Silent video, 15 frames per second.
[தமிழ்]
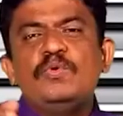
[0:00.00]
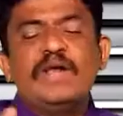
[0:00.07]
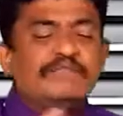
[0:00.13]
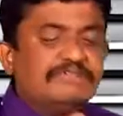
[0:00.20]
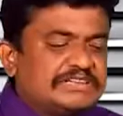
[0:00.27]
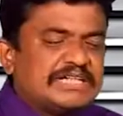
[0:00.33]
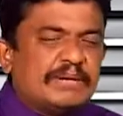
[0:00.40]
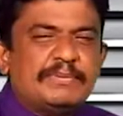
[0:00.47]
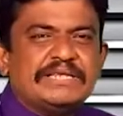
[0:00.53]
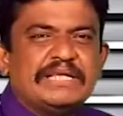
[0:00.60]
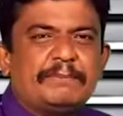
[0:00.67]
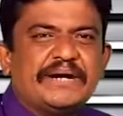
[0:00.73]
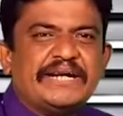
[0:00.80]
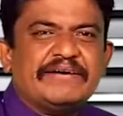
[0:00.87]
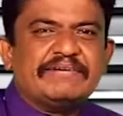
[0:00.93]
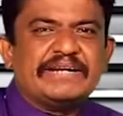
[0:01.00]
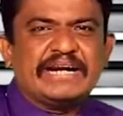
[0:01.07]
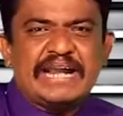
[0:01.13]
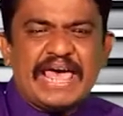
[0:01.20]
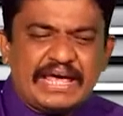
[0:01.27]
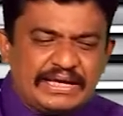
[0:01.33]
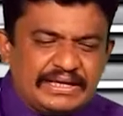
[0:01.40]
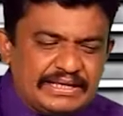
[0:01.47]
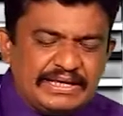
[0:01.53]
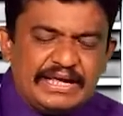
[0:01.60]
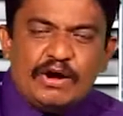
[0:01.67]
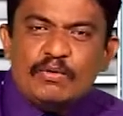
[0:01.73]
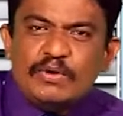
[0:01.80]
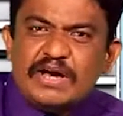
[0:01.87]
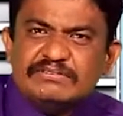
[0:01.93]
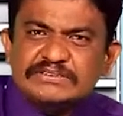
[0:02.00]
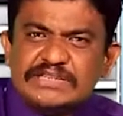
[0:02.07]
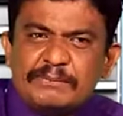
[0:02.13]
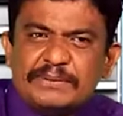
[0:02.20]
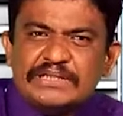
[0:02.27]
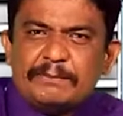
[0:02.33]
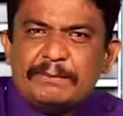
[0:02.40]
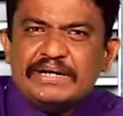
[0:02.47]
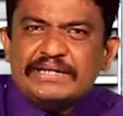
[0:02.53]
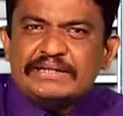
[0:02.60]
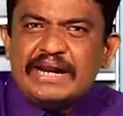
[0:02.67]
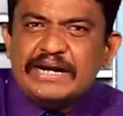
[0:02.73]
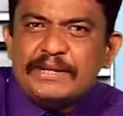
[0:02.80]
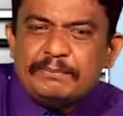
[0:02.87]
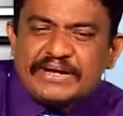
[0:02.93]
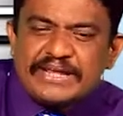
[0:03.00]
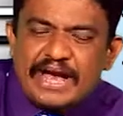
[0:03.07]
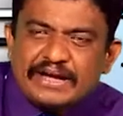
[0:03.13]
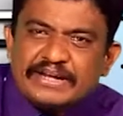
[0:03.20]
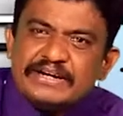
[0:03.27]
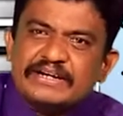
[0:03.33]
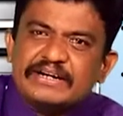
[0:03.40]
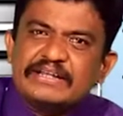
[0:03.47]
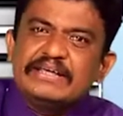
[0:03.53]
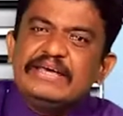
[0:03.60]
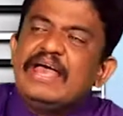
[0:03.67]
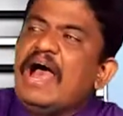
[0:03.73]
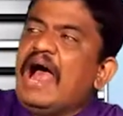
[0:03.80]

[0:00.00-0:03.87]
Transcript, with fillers: உணவு சம்பந்தப்பட்டவர்களை உணவு சம்பந்தப்பட்டதில் அடிப்படையாக இருக்கிறது